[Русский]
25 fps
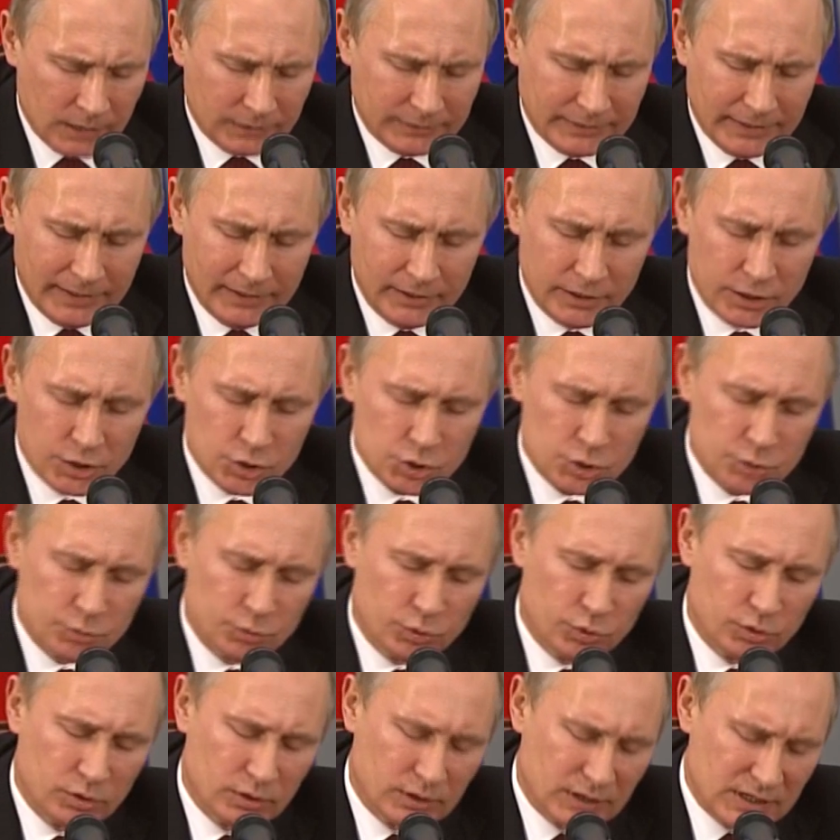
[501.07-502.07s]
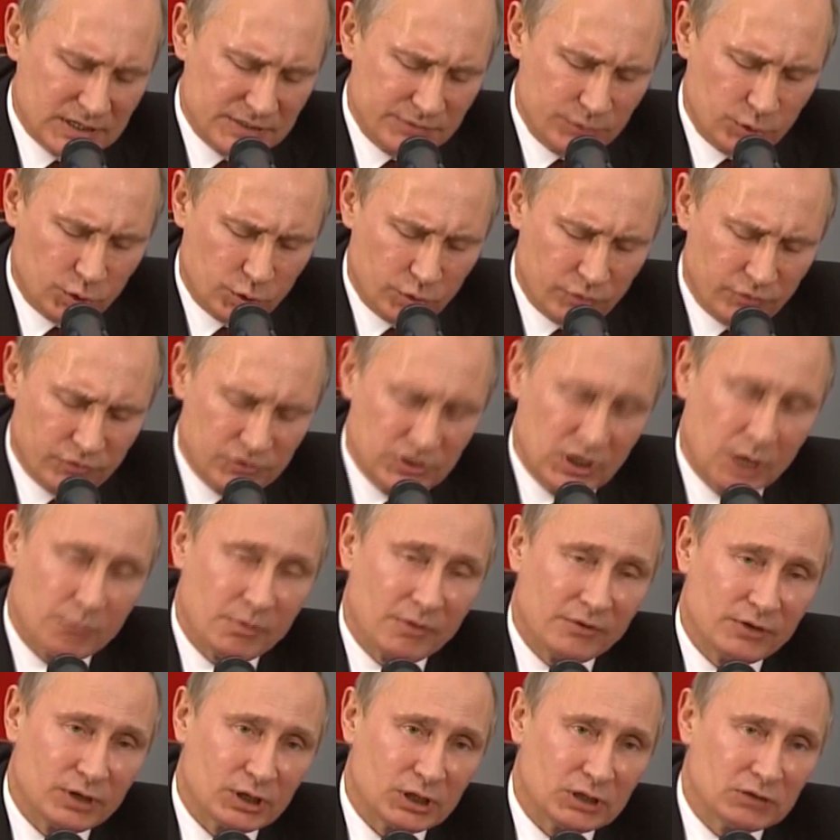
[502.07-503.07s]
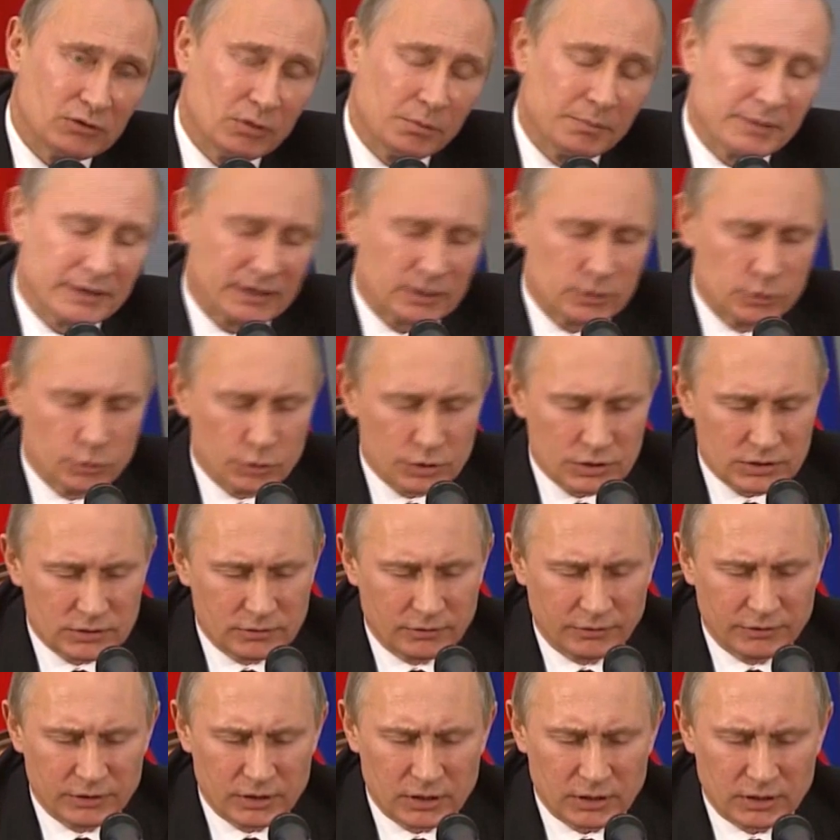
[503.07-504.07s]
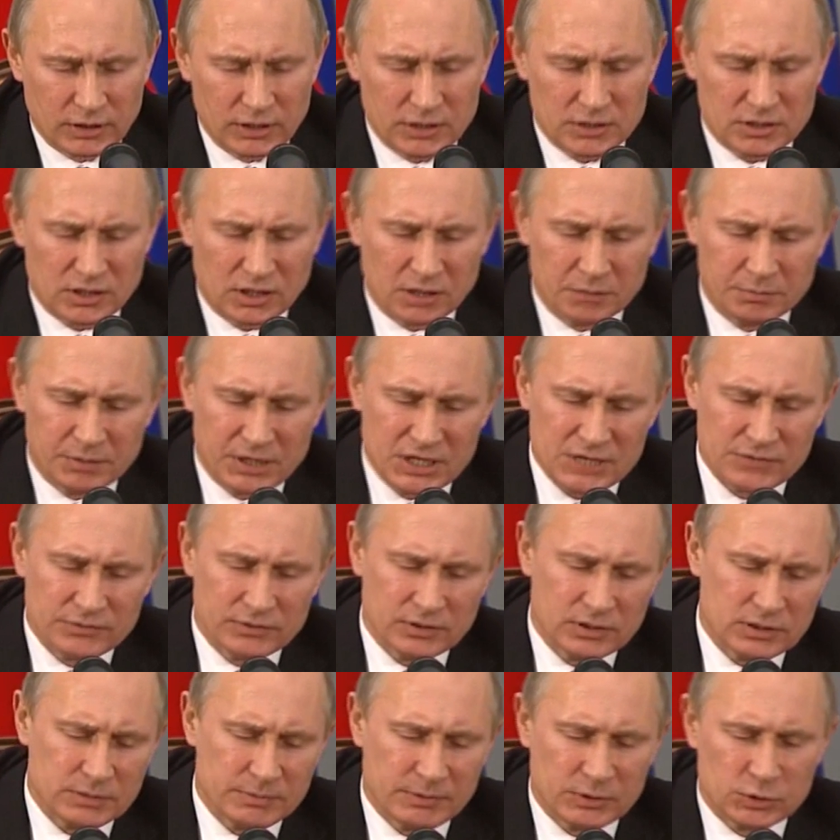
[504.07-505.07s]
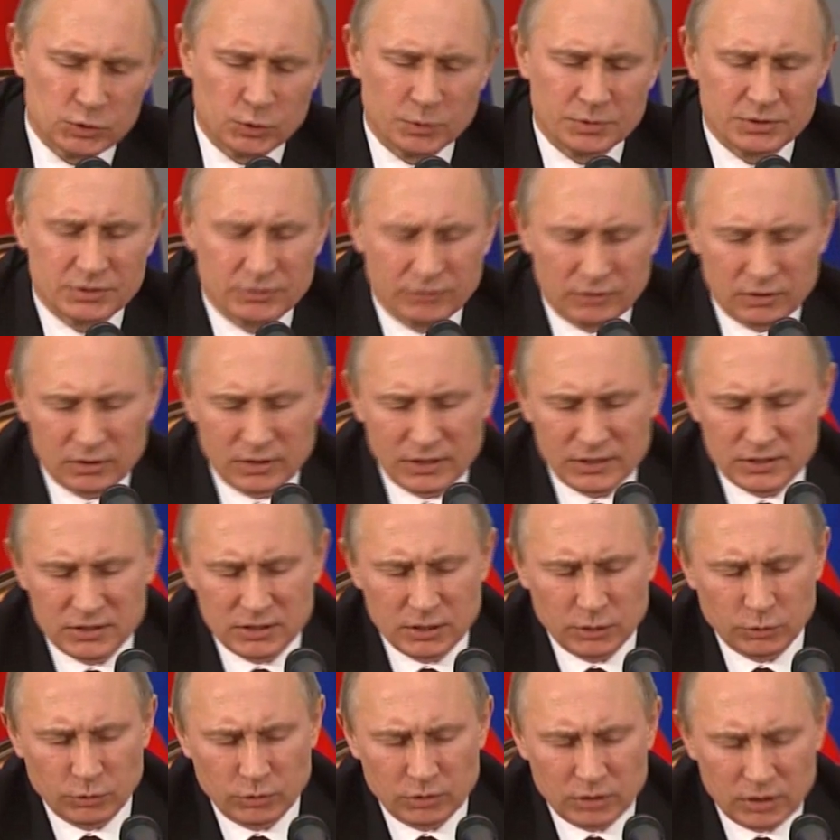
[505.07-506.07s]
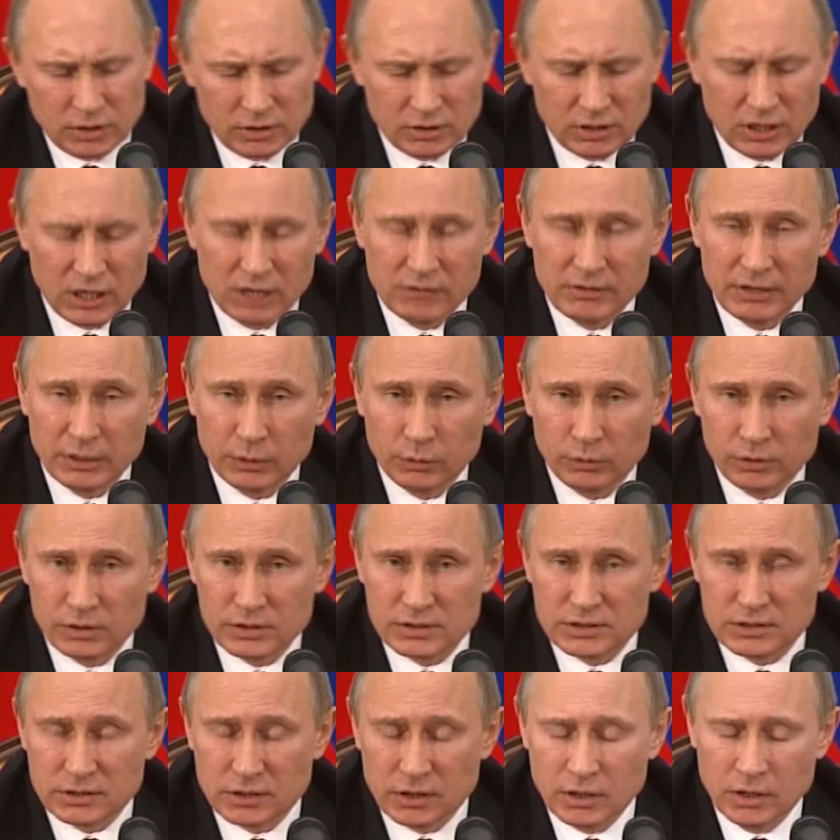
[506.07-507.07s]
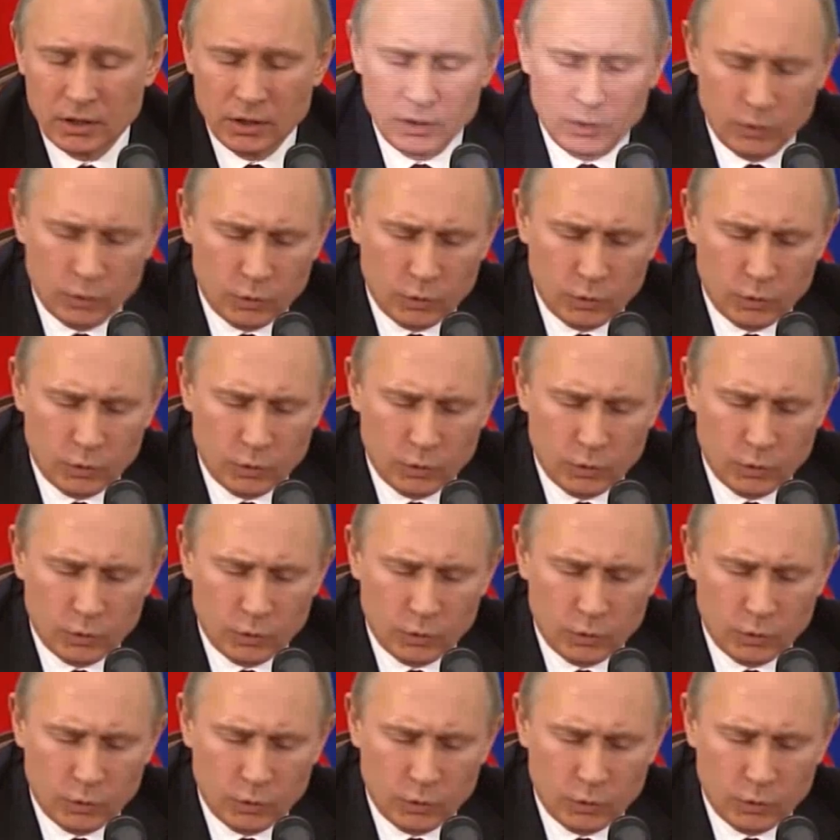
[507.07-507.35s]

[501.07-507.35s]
Дальнейшему развитию взаимовыгодного партнерства в энергетике призваны способствовать достигнутые договоренности